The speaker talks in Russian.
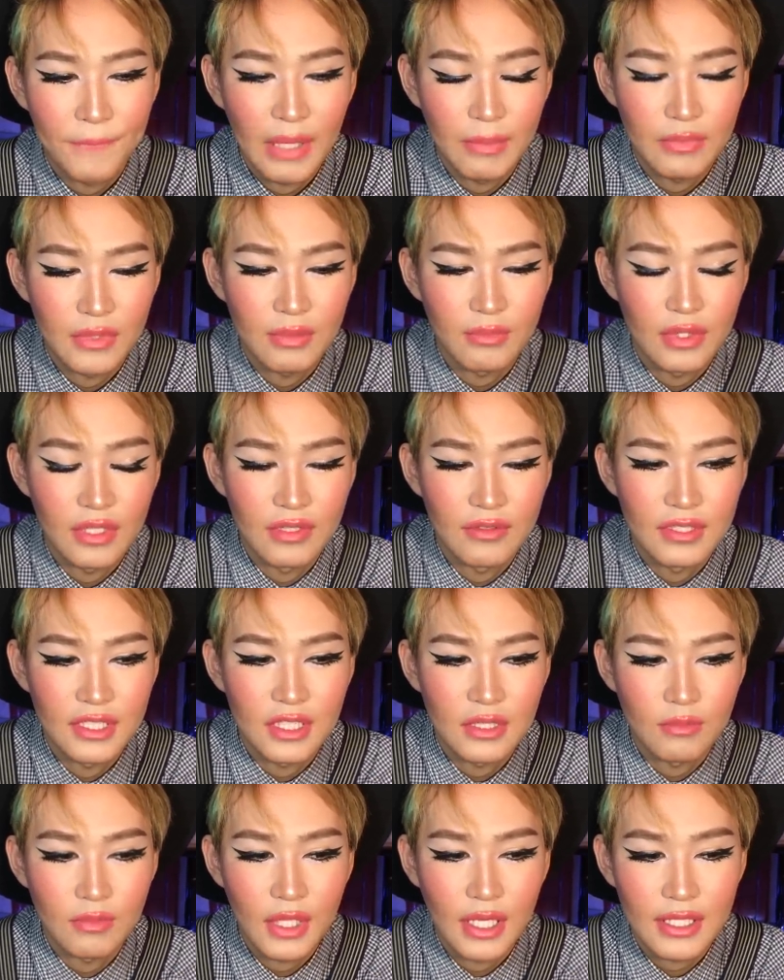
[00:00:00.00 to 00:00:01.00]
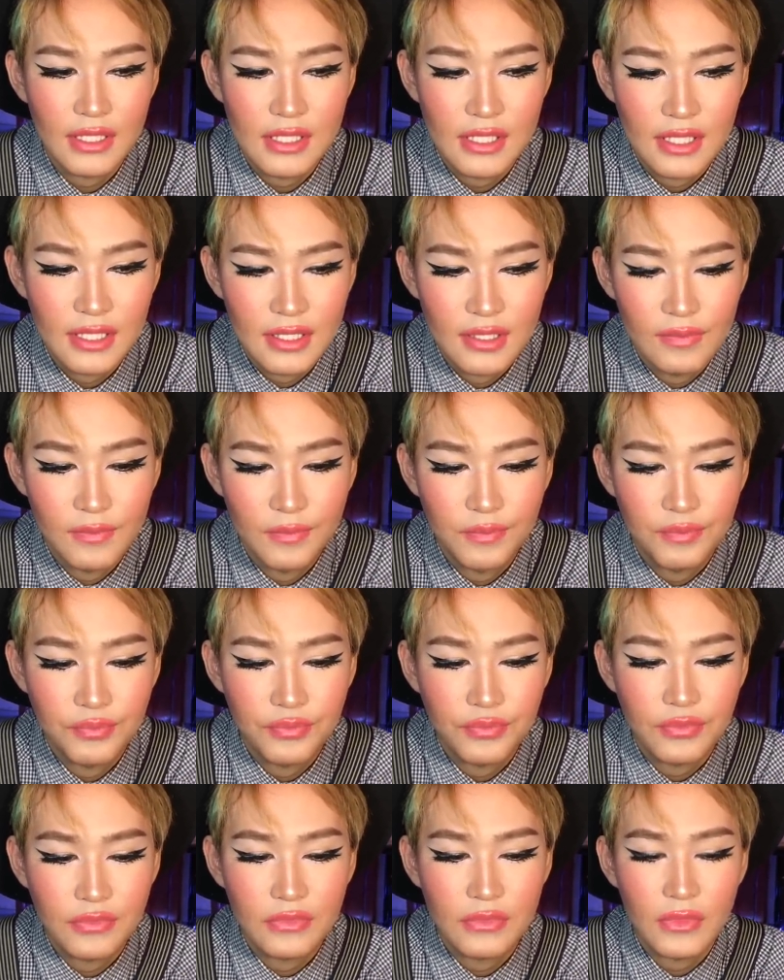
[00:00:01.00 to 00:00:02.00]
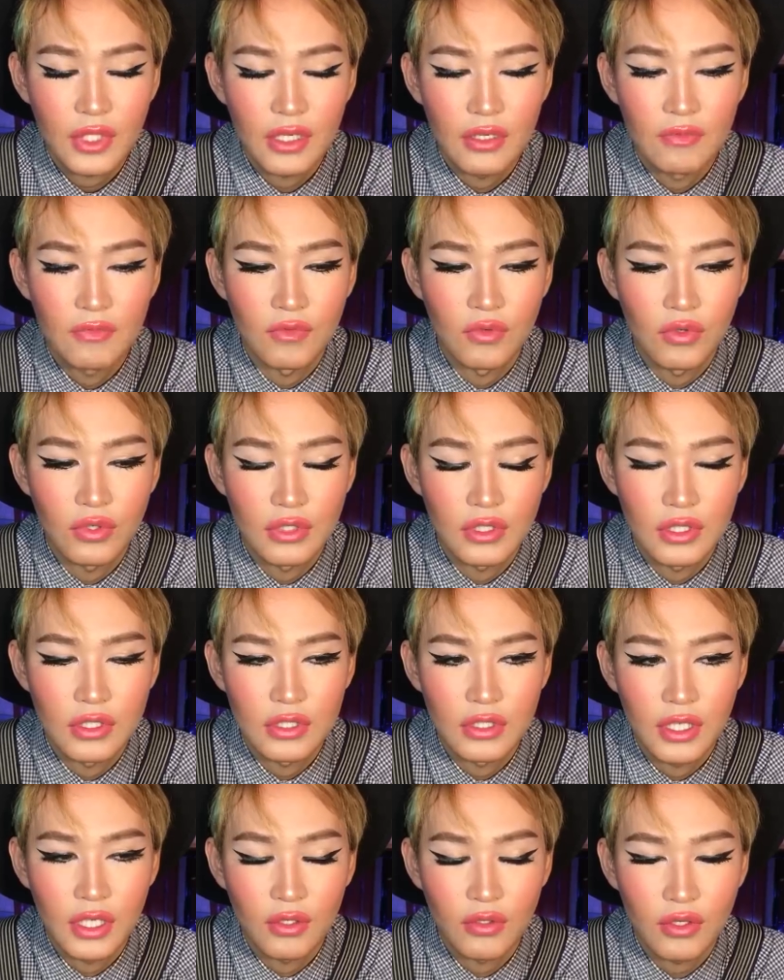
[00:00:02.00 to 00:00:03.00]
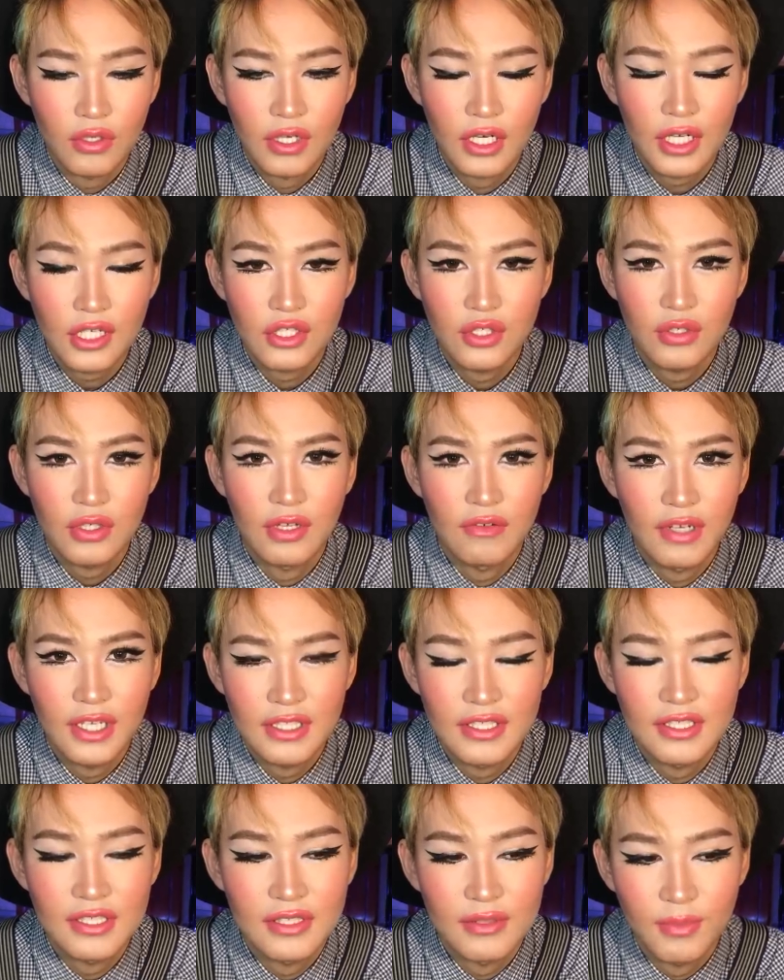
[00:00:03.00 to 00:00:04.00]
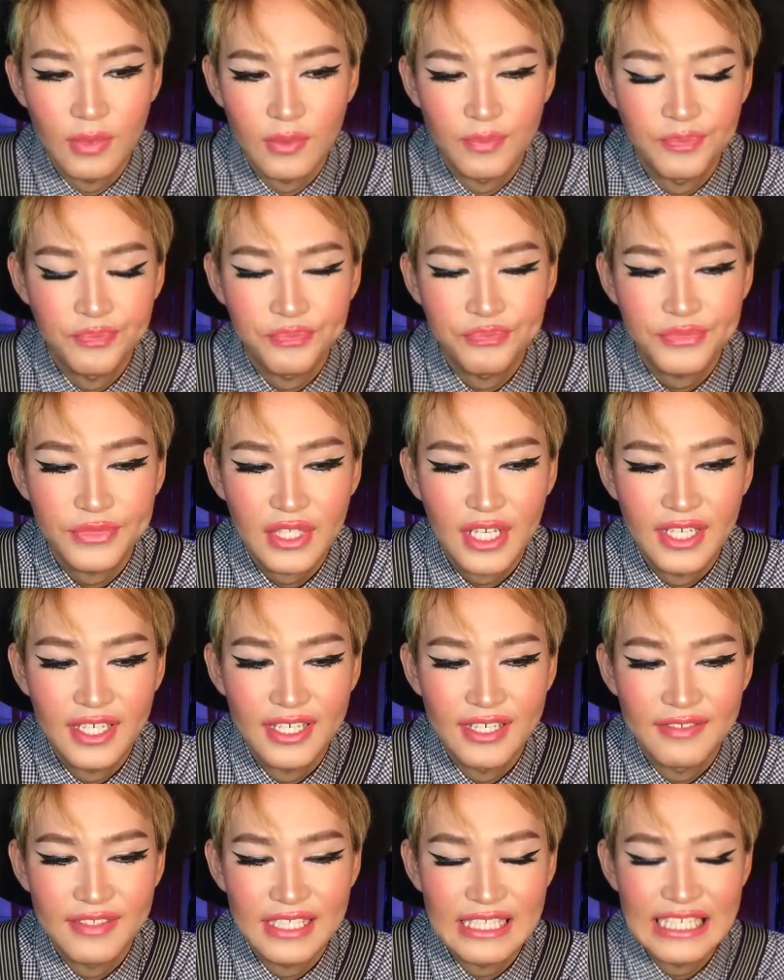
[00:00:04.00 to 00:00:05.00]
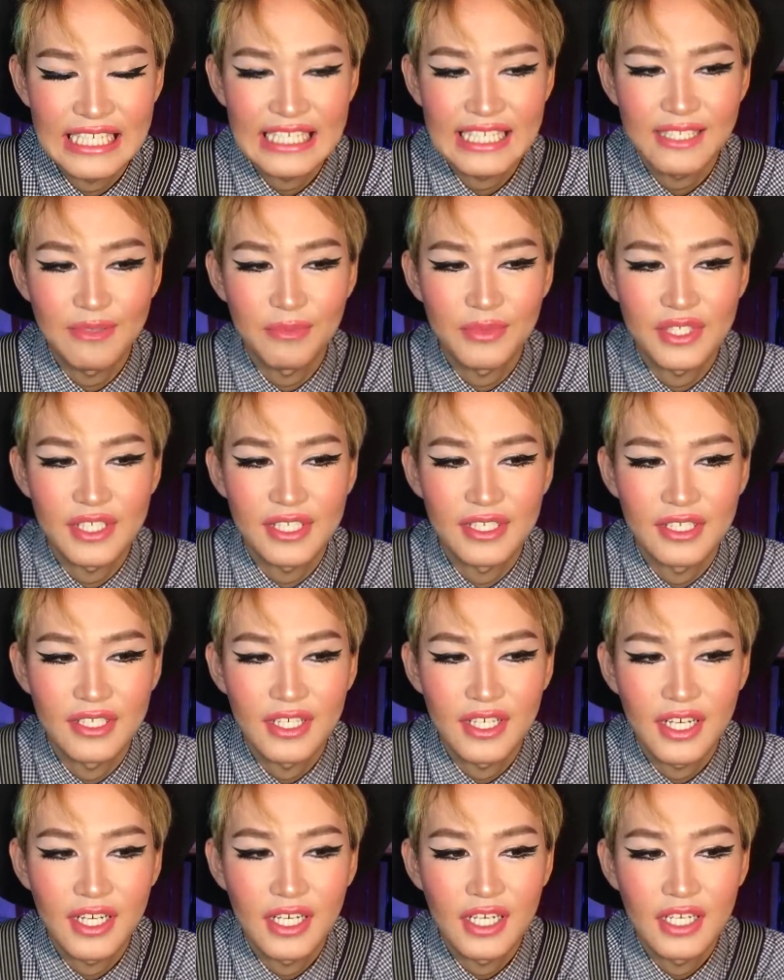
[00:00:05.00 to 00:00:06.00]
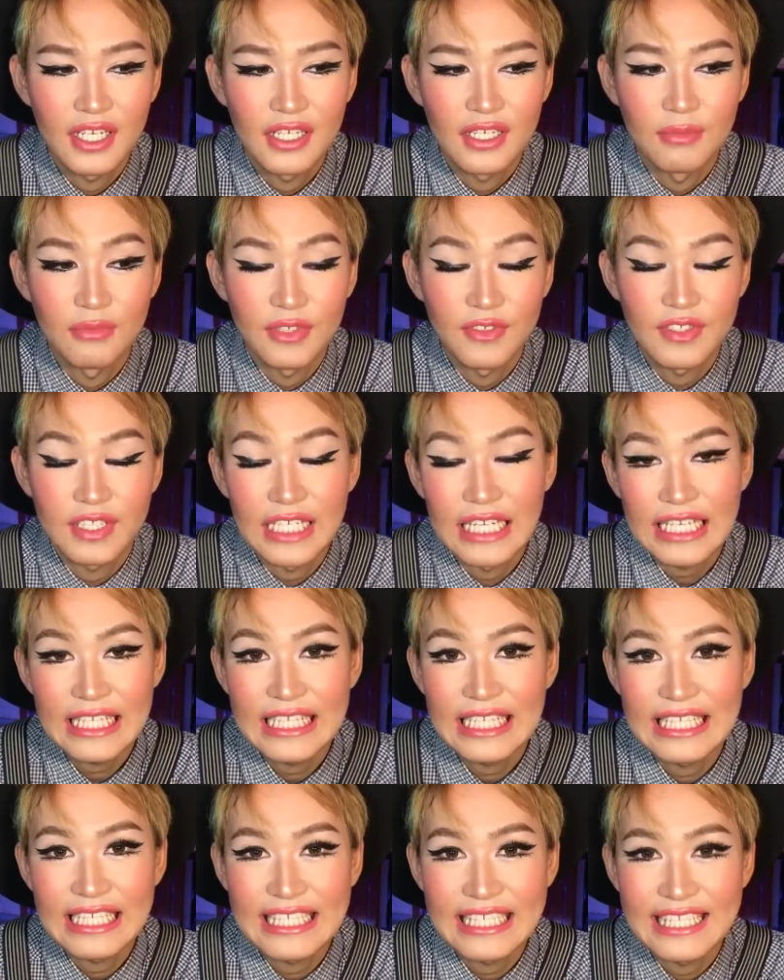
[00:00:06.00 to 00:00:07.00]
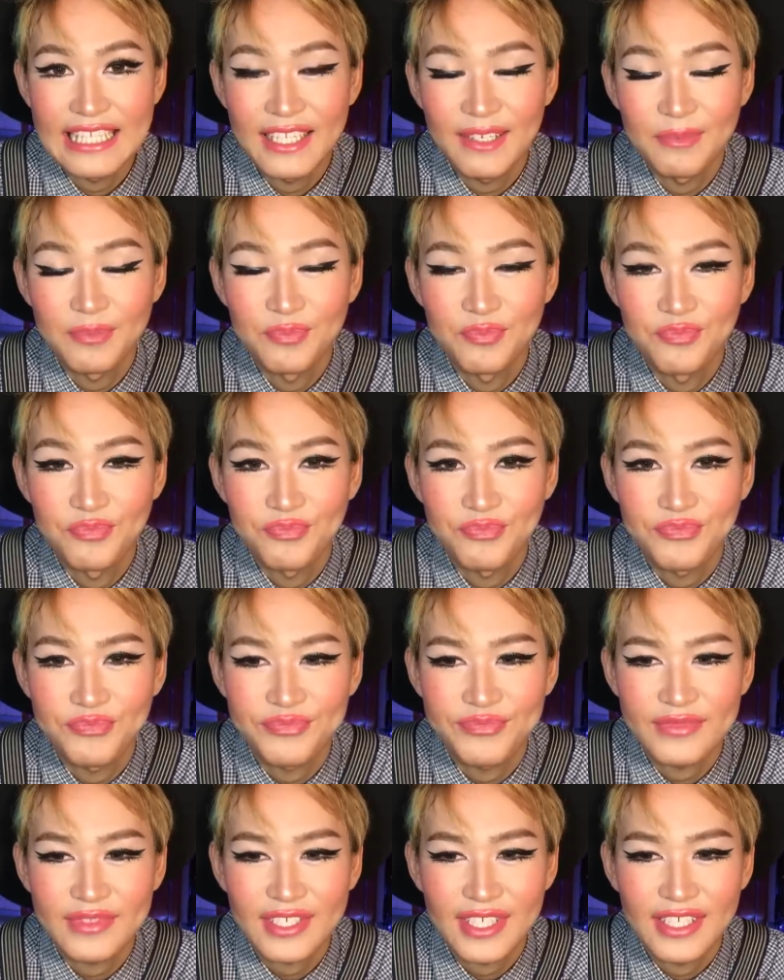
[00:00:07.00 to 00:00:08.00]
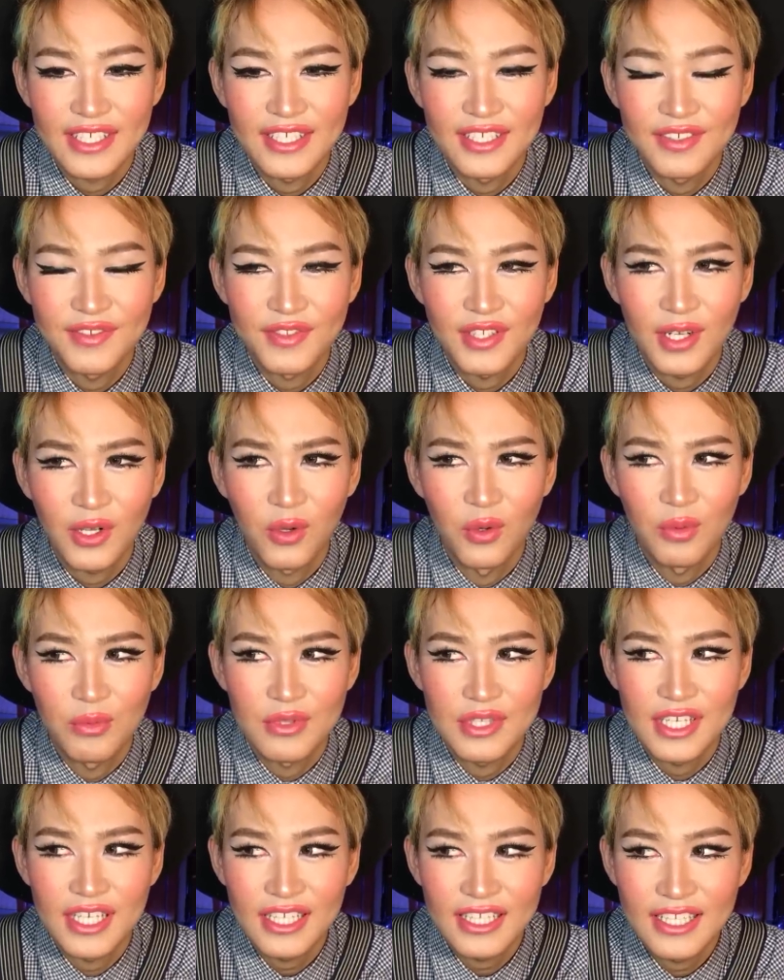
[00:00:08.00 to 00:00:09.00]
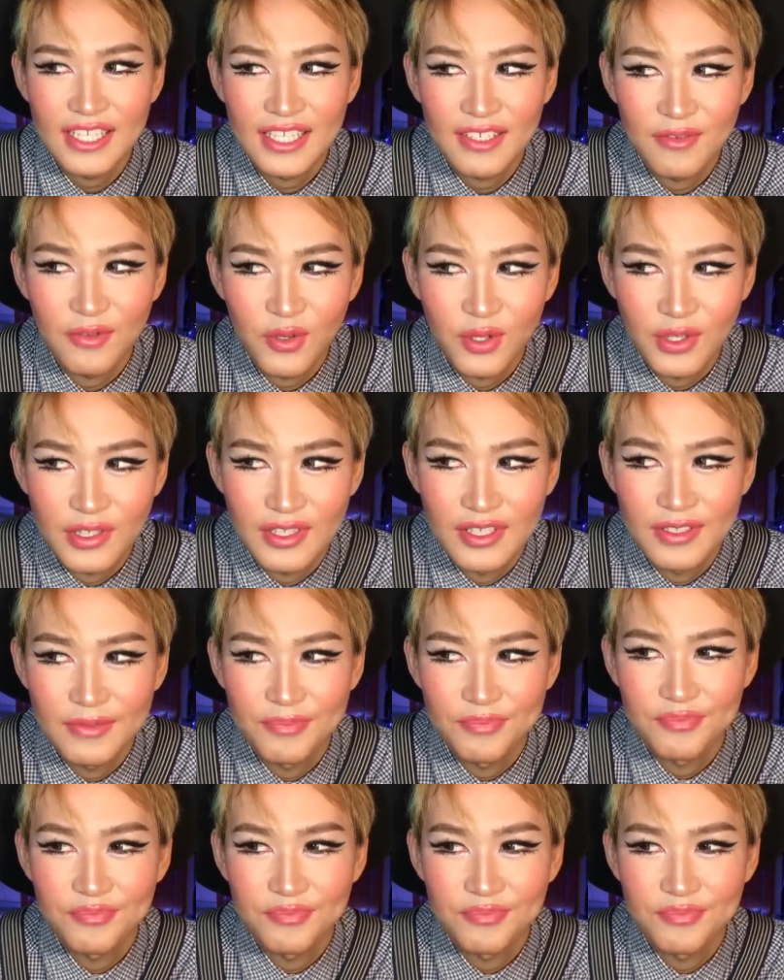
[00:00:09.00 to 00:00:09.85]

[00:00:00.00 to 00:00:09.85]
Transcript: а мне было 17, вот, я говорю, хорошо, давай, типа, встретимся. Мы встретились с ним в торговом центре, вот.